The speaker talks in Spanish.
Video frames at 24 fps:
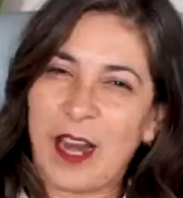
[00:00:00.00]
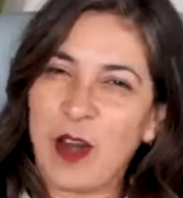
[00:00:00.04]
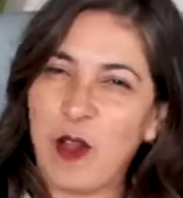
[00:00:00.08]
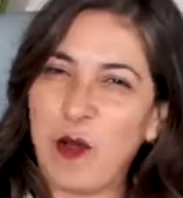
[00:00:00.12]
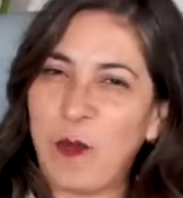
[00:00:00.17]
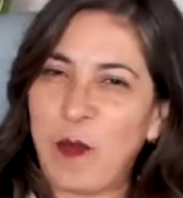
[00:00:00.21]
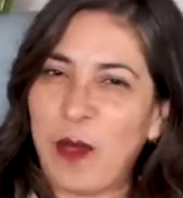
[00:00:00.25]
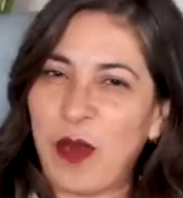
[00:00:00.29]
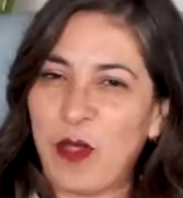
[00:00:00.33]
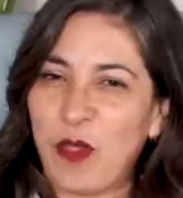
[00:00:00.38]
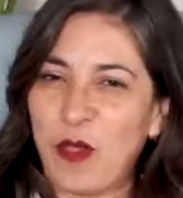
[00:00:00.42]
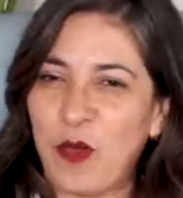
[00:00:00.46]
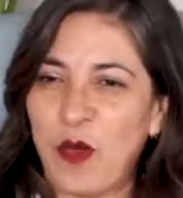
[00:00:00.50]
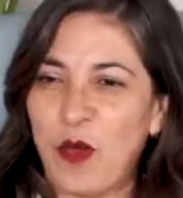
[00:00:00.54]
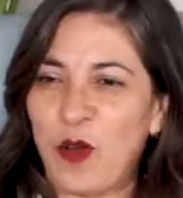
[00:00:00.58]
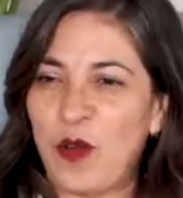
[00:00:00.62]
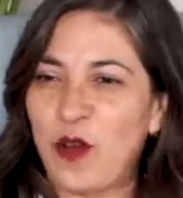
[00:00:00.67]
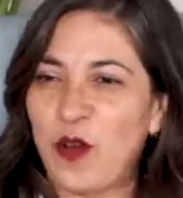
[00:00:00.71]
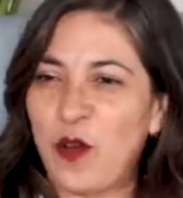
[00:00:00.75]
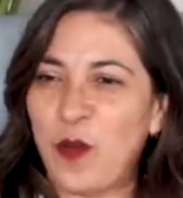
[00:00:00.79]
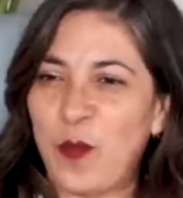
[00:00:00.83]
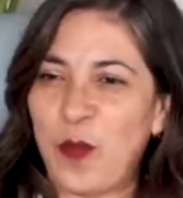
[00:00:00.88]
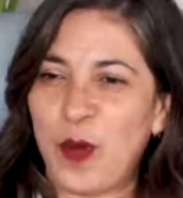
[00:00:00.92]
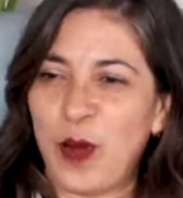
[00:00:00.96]
no
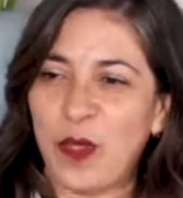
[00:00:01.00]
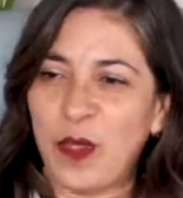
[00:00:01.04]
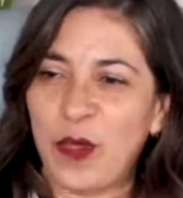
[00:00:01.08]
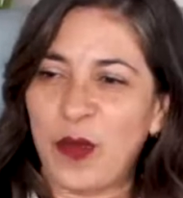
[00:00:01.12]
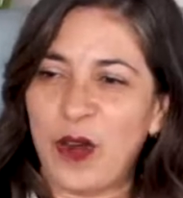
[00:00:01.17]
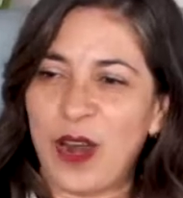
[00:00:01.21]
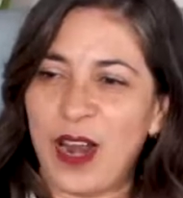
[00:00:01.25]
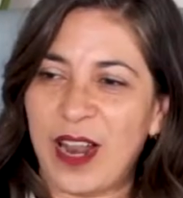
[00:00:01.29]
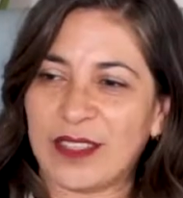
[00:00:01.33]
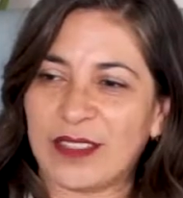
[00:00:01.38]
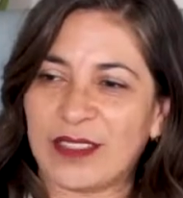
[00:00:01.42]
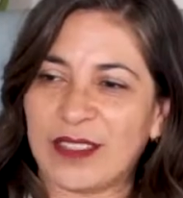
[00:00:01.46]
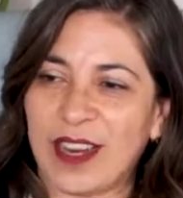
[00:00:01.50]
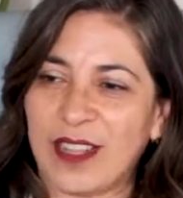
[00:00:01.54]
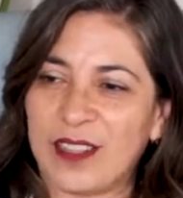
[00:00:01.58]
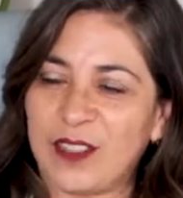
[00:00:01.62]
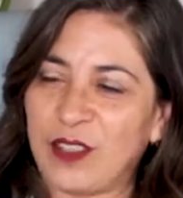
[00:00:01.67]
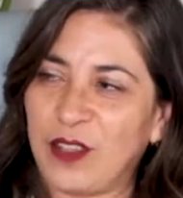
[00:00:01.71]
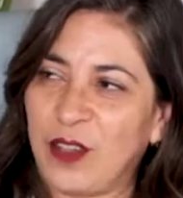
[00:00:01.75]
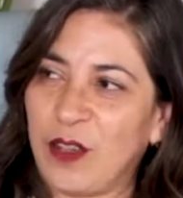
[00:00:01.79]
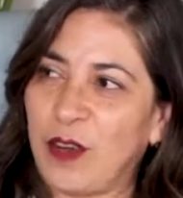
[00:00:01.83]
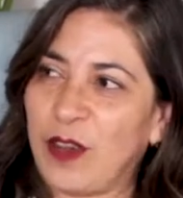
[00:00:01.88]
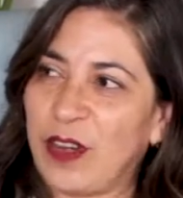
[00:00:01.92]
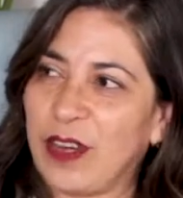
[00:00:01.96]
perdono, no perdono las
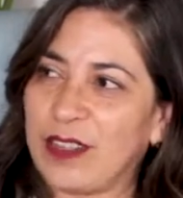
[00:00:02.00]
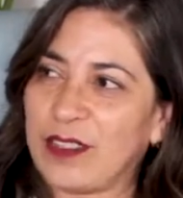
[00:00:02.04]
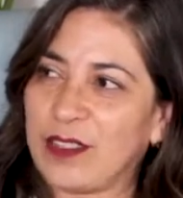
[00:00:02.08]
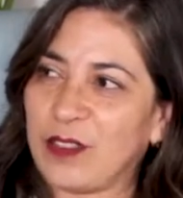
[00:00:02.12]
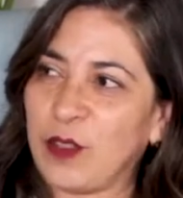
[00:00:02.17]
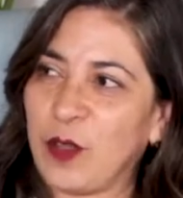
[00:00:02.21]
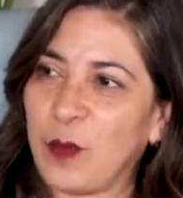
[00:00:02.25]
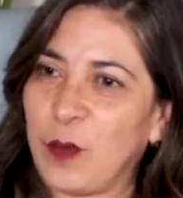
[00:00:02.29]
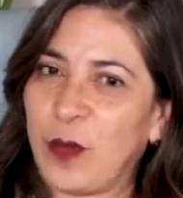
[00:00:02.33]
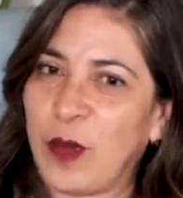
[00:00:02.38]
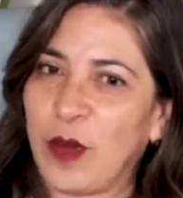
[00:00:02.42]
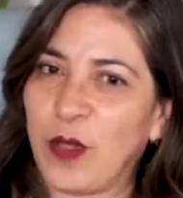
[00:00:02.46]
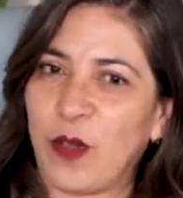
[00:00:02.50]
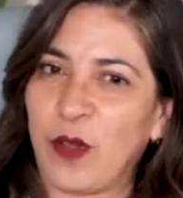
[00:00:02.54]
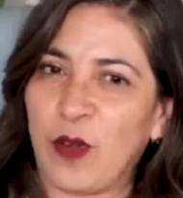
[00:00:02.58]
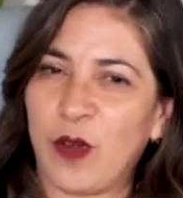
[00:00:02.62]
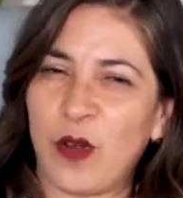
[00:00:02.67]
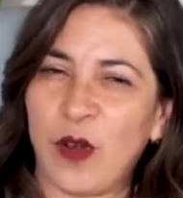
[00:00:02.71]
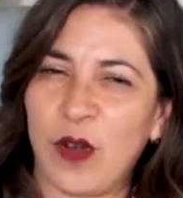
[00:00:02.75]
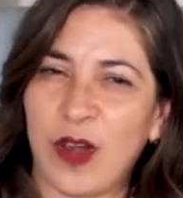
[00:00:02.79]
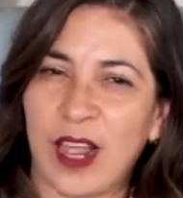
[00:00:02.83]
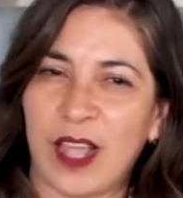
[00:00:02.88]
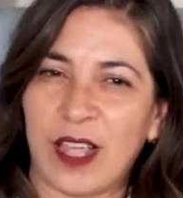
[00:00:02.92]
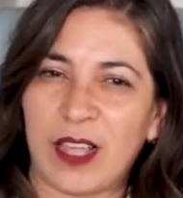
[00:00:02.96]
traiciones, no
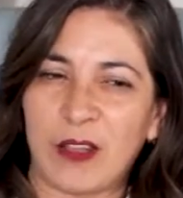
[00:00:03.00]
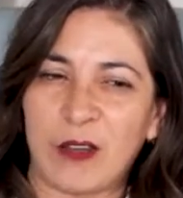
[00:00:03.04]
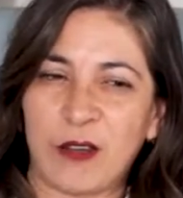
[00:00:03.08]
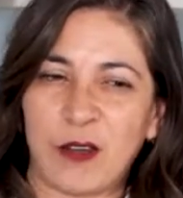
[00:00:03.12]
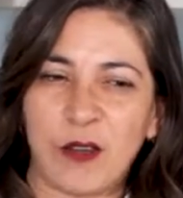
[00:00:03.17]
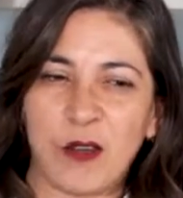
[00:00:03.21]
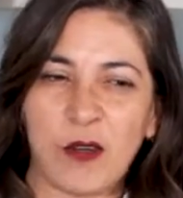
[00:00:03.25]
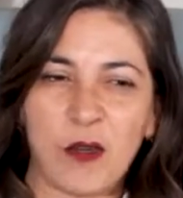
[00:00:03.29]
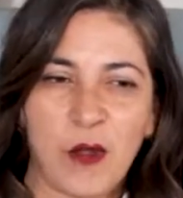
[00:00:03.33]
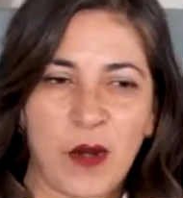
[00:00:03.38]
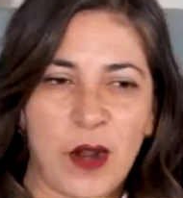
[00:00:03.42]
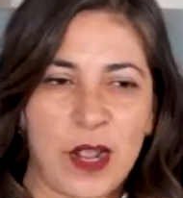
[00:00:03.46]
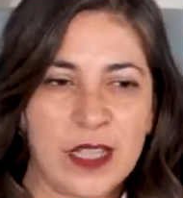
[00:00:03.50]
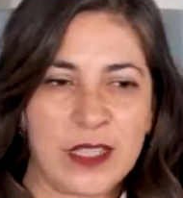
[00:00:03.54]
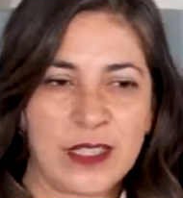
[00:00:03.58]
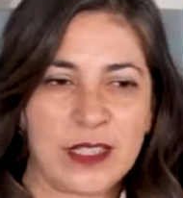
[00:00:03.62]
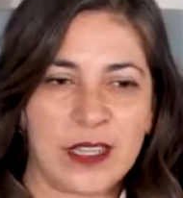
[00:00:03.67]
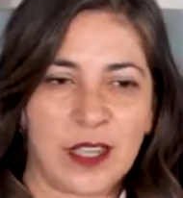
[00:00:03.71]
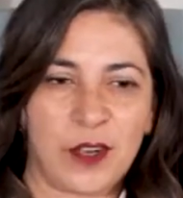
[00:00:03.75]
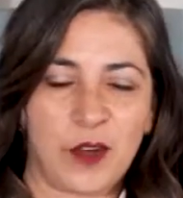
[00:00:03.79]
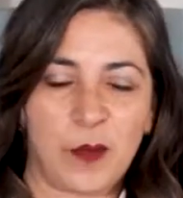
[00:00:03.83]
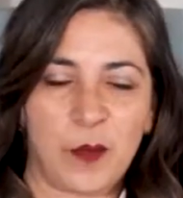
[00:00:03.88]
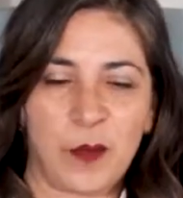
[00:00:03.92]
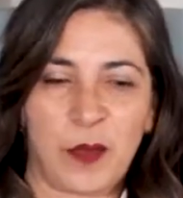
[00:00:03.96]
perdono la
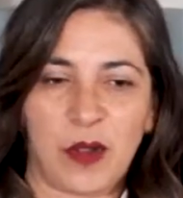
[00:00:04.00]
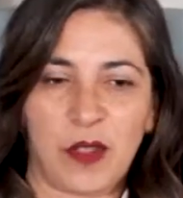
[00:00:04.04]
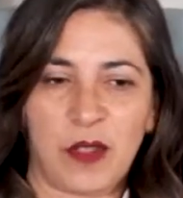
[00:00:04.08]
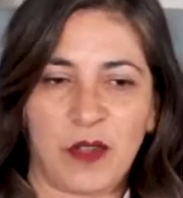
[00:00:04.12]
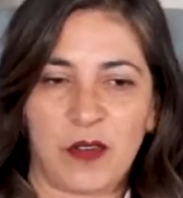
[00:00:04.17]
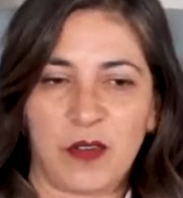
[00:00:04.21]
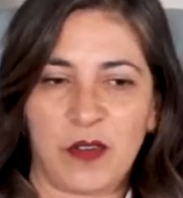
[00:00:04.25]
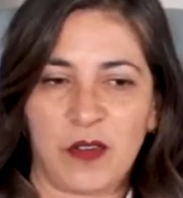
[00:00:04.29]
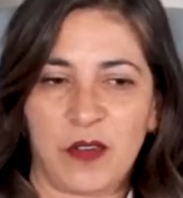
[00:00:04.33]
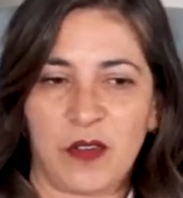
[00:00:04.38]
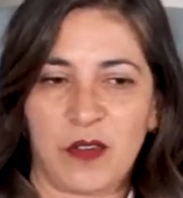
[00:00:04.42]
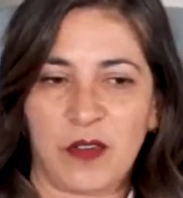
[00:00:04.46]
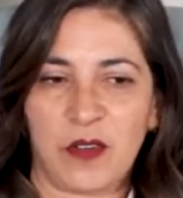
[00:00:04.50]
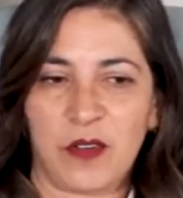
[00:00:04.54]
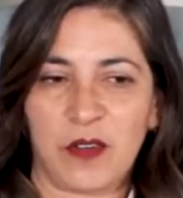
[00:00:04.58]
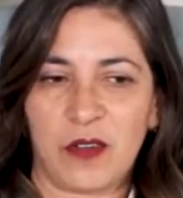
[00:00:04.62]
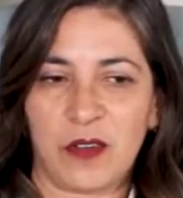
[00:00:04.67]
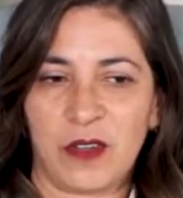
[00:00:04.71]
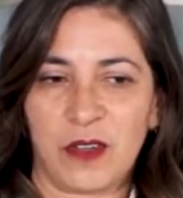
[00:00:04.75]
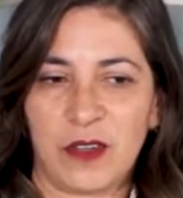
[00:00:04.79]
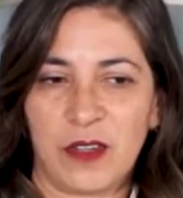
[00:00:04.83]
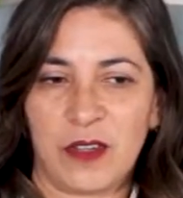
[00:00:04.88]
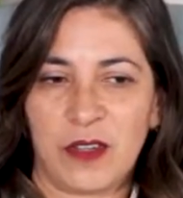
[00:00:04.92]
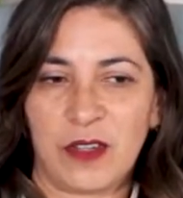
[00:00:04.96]
incongruencia, no perdono,
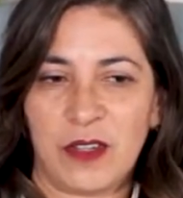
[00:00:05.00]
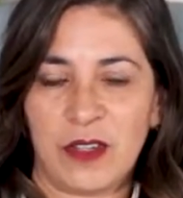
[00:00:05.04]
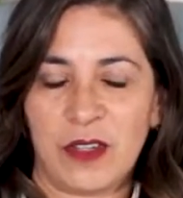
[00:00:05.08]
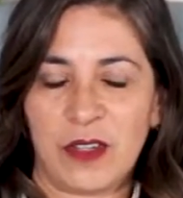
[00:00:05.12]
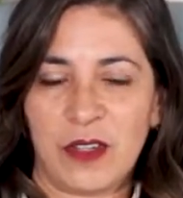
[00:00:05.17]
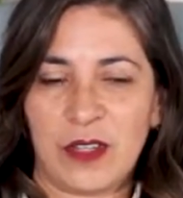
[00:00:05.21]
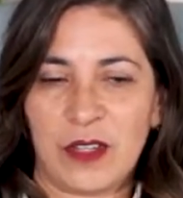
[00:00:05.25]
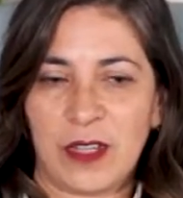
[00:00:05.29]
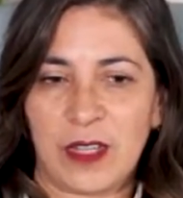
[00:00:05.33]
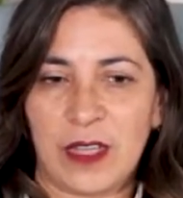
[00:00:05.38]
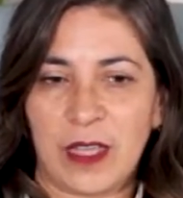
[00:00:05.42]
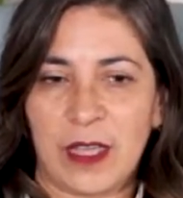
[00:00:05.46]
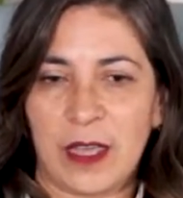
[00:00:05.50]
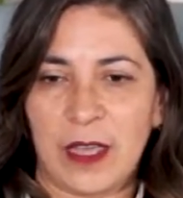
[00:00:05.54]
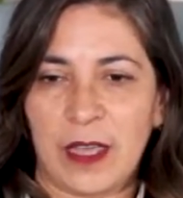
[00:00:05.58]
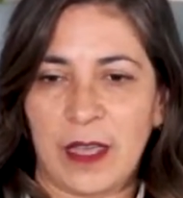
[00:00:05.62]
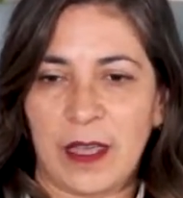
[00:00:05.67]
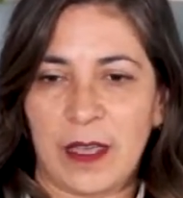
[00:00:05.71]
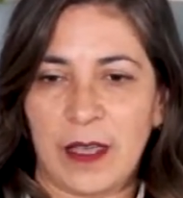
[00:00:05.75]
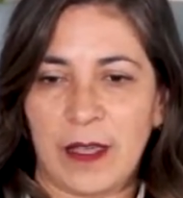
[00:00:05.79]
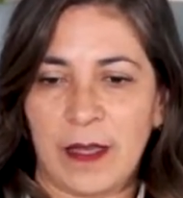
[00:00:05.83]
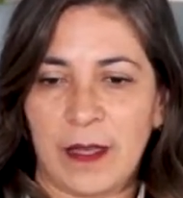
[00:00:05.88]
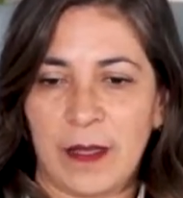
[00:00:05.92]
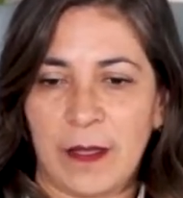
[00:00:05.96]

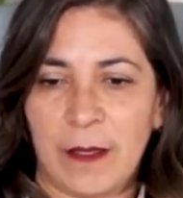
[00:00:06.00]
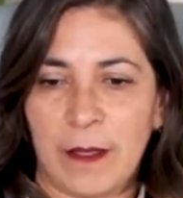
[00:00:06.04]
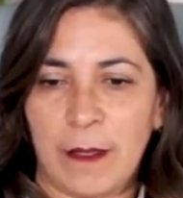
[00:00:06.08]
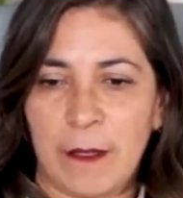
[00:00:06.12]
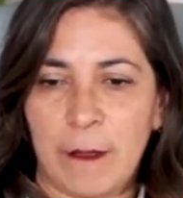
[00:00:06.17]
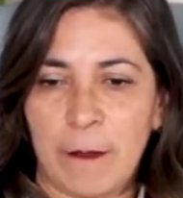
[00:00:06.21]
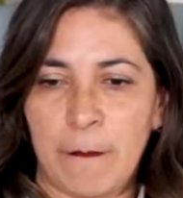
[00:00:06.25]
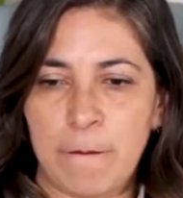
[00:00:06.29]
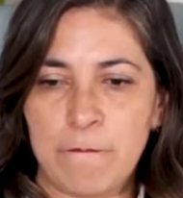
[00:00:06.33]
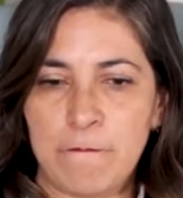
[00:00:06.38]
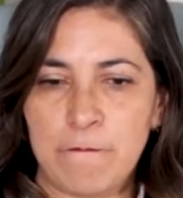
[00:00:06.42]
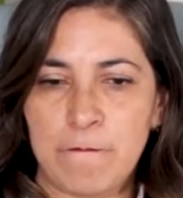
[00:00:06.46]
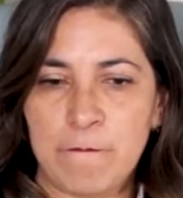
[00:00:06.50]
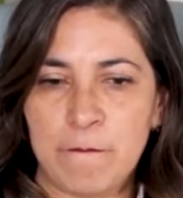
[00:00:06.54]
eh,